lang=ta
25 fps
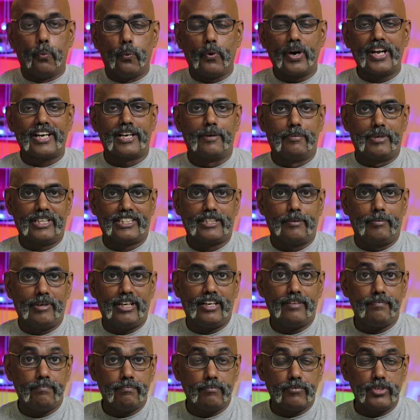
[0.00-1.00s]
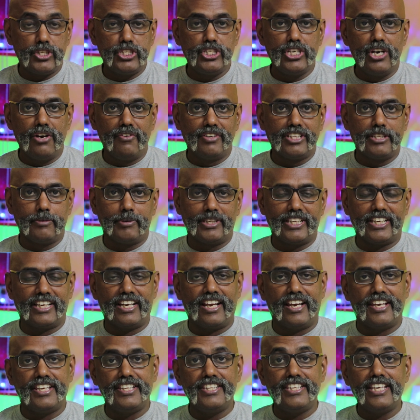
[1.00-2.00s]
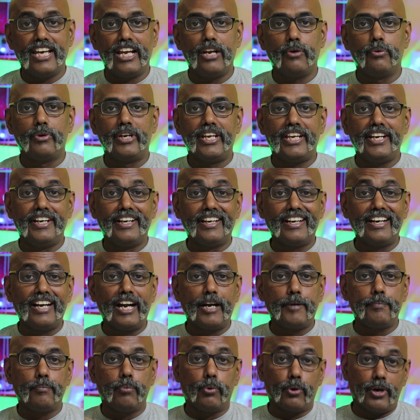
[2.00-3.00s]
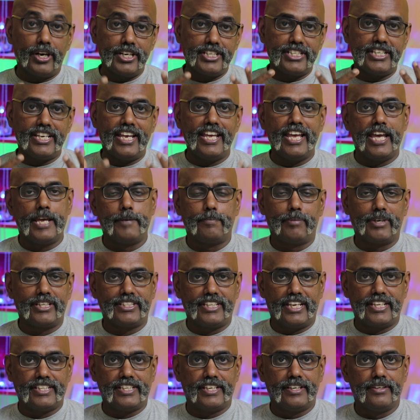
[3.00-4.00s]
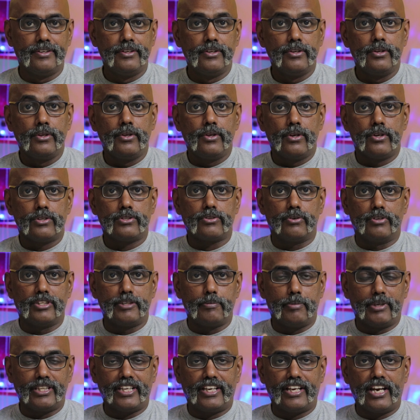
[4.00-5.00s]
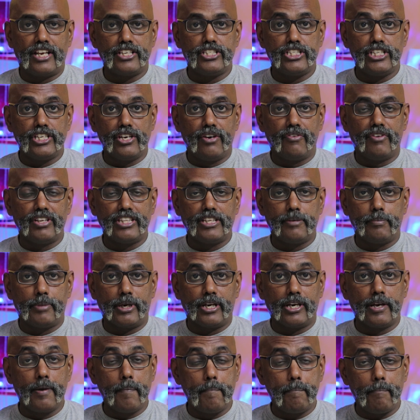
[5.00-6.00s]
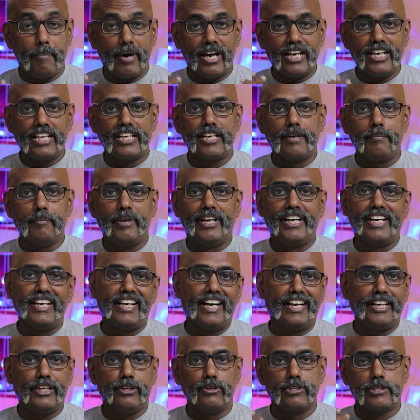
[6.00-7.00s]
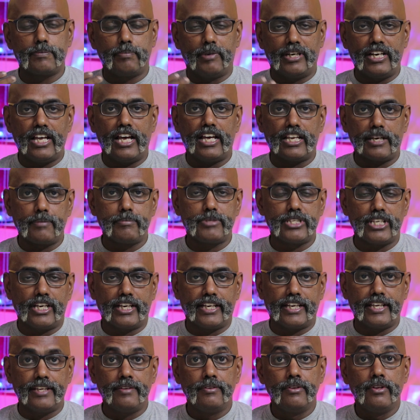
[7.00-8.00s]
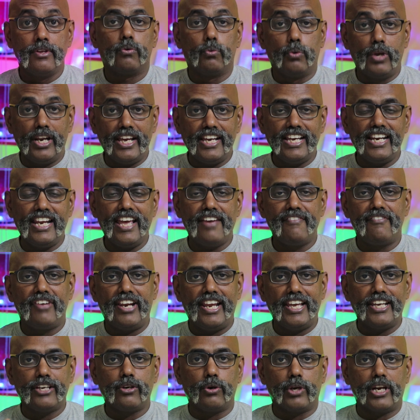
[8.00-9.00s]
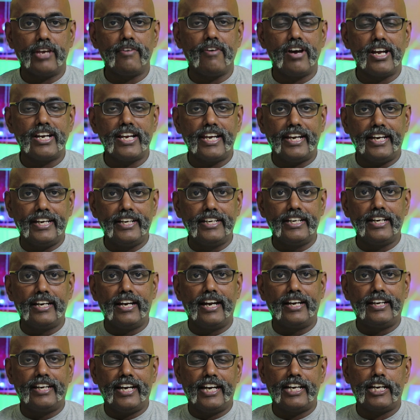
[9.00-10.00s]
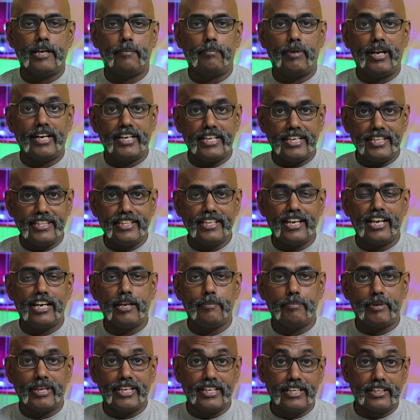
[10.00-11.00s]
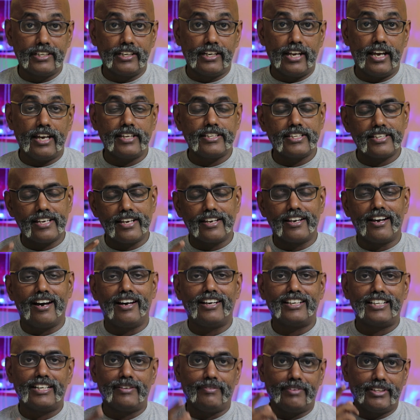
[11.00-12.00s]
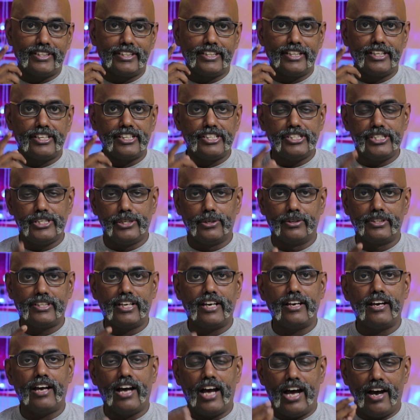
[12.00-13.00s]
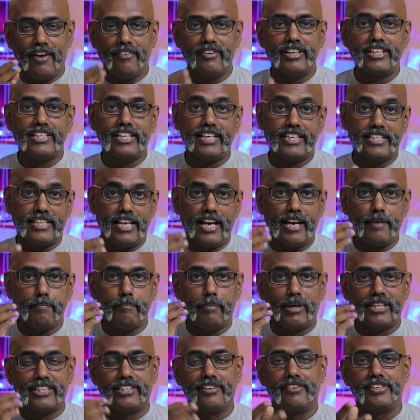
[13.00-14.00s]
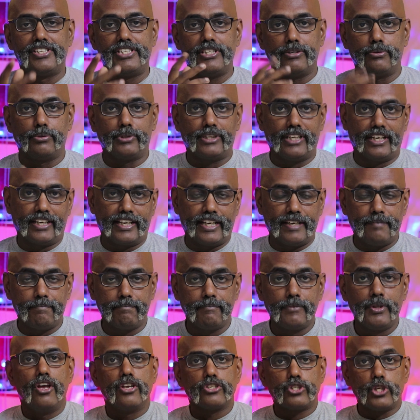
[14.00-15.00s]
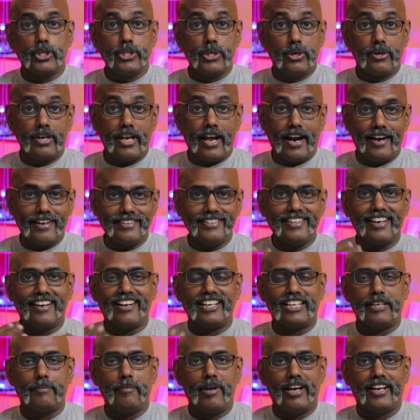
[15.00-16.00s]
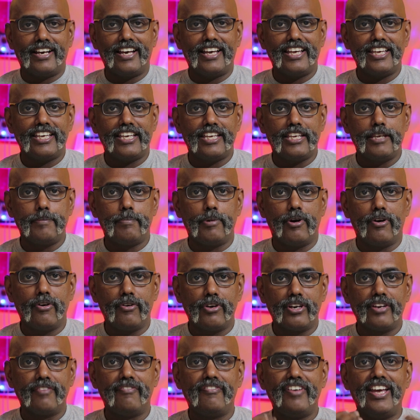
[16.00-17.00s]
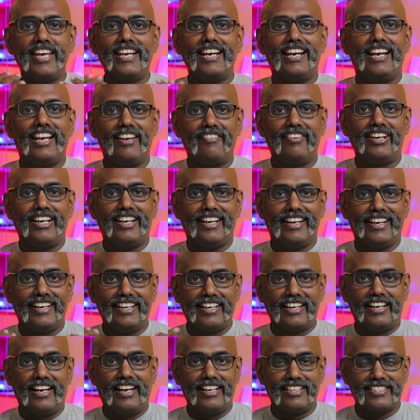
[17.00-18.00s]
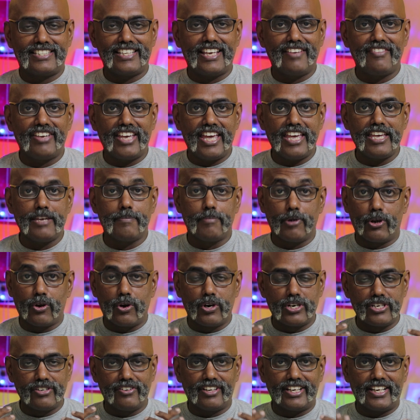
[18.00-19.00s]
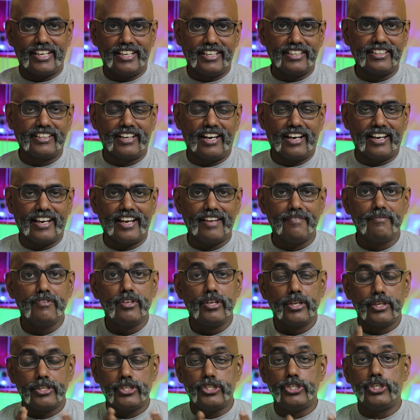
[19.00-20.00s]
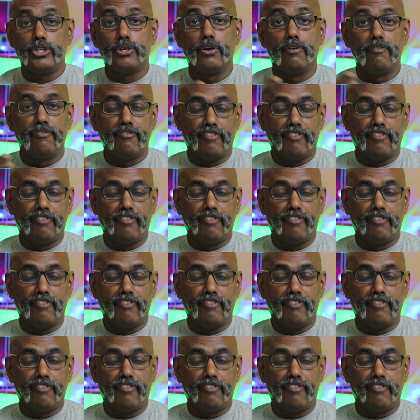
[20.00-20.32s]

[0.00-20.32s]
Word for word: வணக்கம் டெக் தமிழா ஜியோ வந்து பார்த்திங்கன்னா இந்தியாவில் ஒரு இன்டர்நெட் புரட்சியை ஏற்படுத்தியது ஸோ வந்து பார்த்தீங்கன்னா ஜியோ வந்த பிறகு பலரும் இன்டர்நெட் யூஸ் பண்ண ஆரம்பித்தாங்க உலகிலேயே விலை குறைவான இன்டர்நெட் டேட்டா பிளான் இந்தியாவில் இப்போ இருக்குன்னா அதுக்கு காரணம் வந்து ஜியோ தான் அவங்க தான் இதை பற்ற வச்சு விட்டாங்க ஸோ இதோட அடுத்த கட்டமாக இப்போ ஒரு வேறு லெவல் இன்டர்நெட் சேவையை இப்போ கொண்டு வர இருக்கிறாங்க ஜியோ